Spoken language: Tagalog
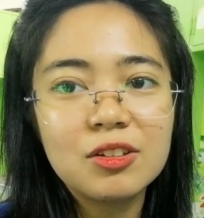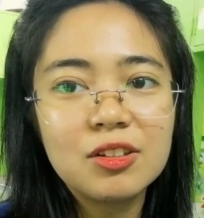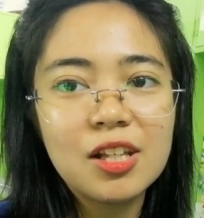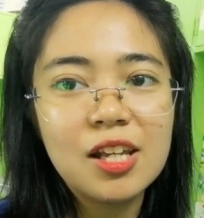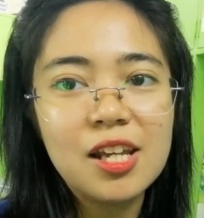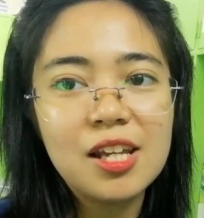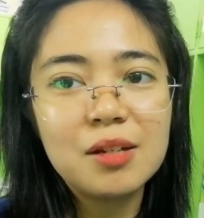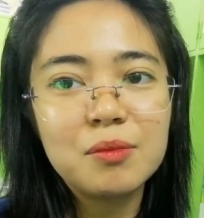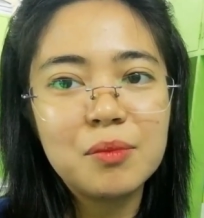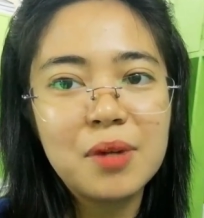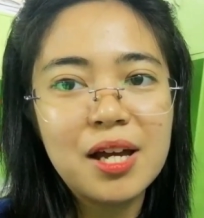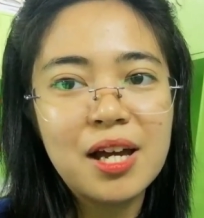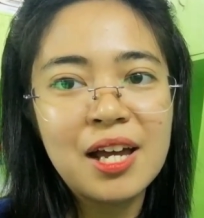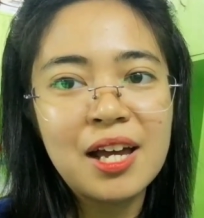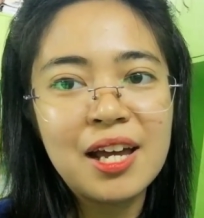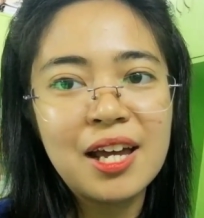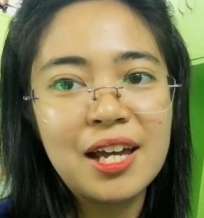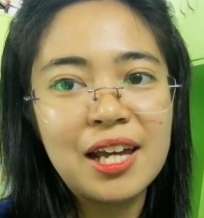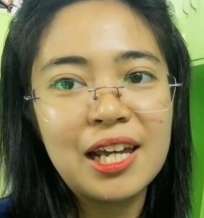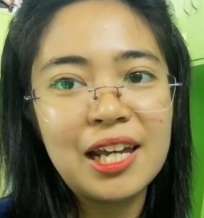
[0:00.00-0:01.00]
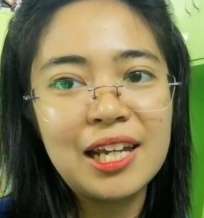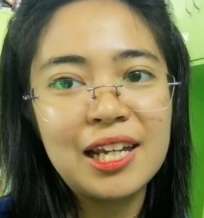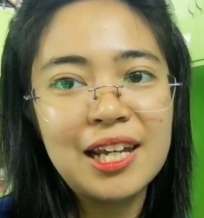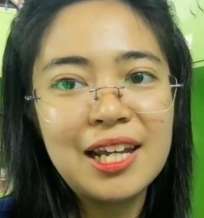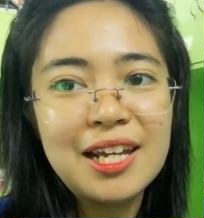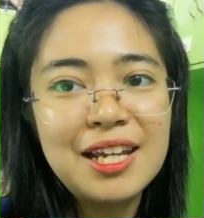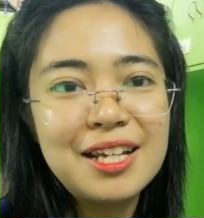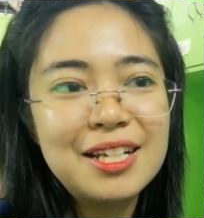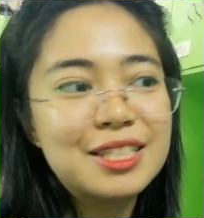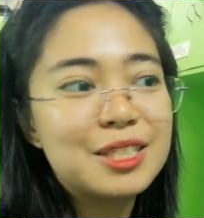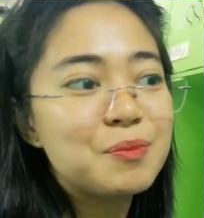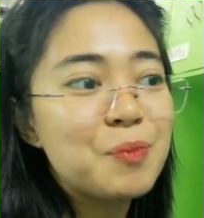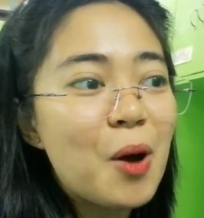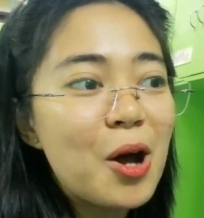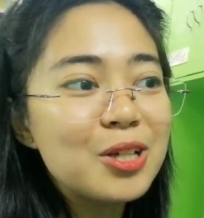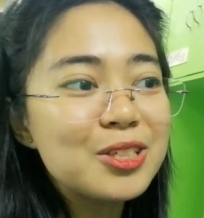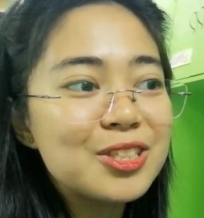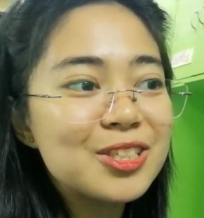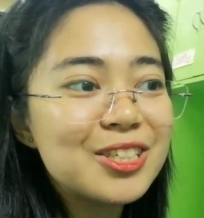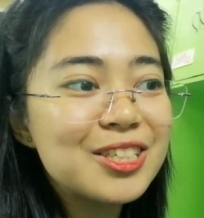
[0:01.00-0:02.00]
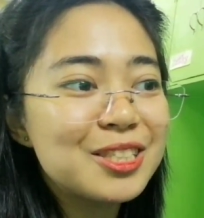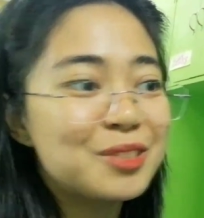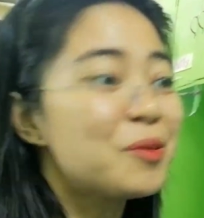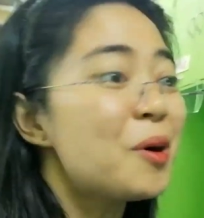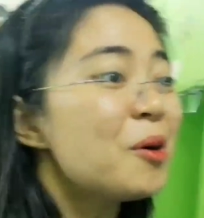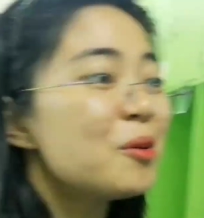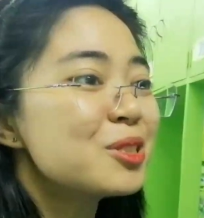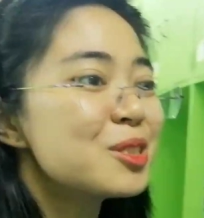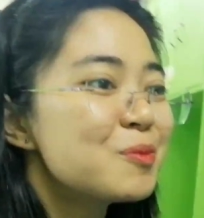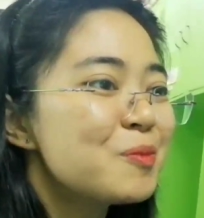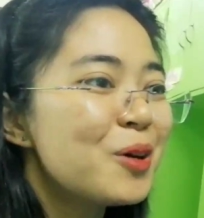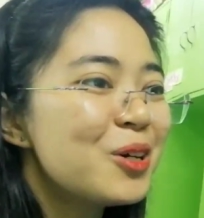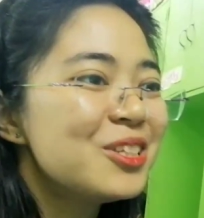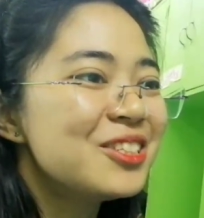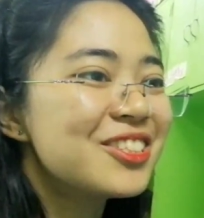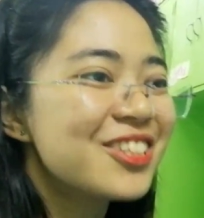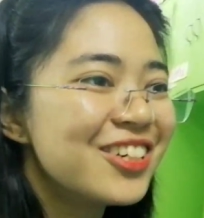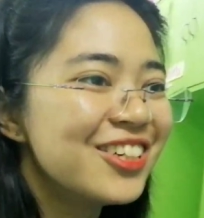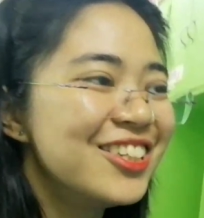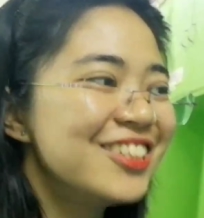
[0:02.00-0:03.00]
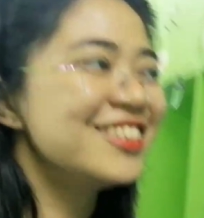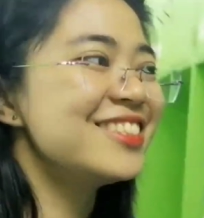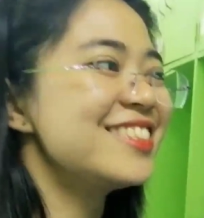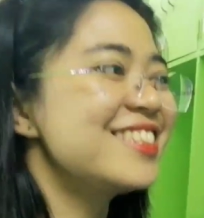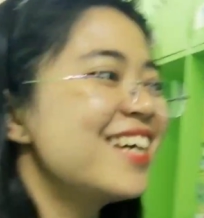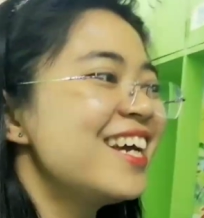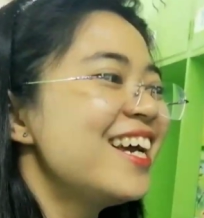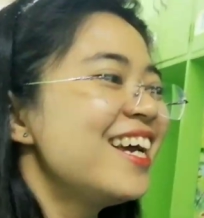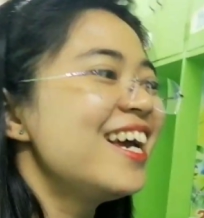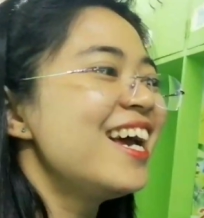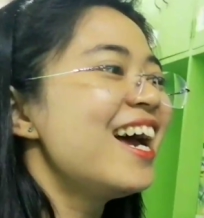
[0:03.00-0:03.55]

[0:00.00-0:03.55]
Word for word: to thank my sponsors. Wow, oh, sponsors!